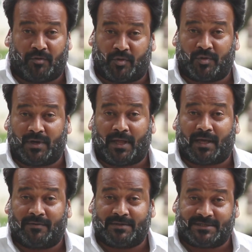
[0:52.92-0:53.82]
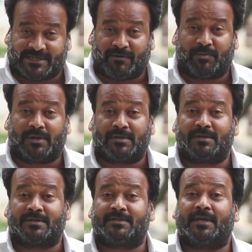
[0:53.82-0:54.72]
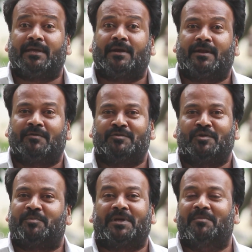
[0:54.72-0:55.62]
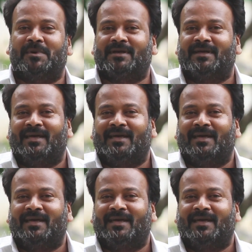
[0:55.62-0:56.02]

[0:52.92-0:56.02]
அவங்க கூட நாங்கள் வந்து ட்ராவல் பண்ணுறோன்றதே எங்களுக்கு வந்து ஒரு பெருமை